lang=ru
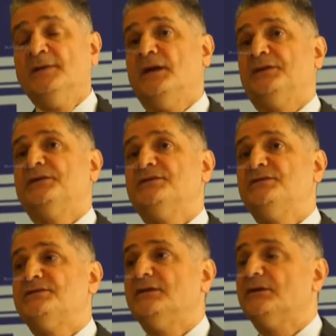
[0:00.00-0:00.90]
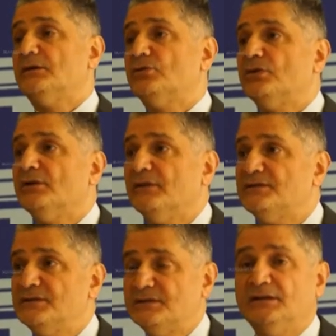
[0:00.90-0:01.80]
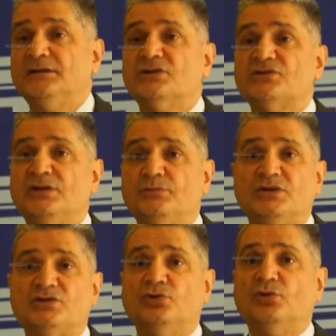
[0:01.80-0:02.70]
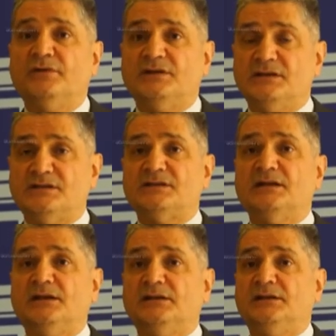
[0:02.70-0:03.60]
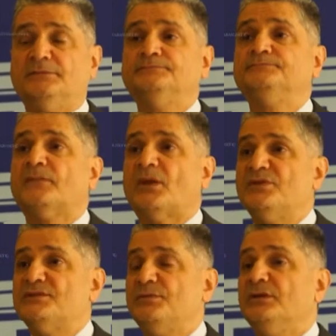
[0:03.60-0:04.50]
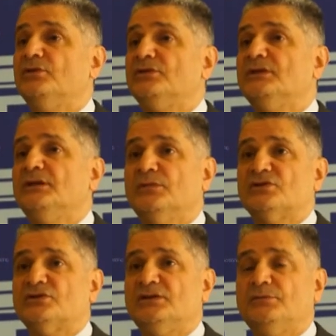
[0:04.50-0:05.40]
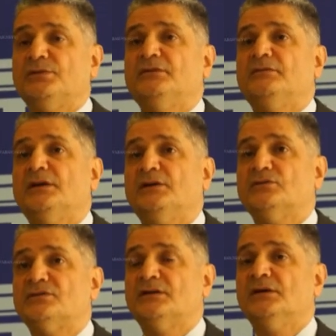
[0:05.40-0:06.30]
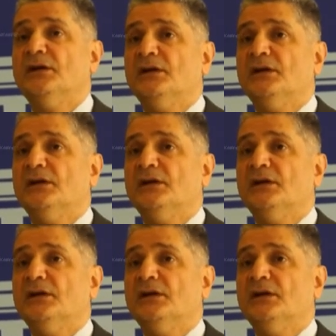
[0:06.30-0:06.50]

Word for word: относительно которых водители должны иметь новые знания – беспилотные машины появляются,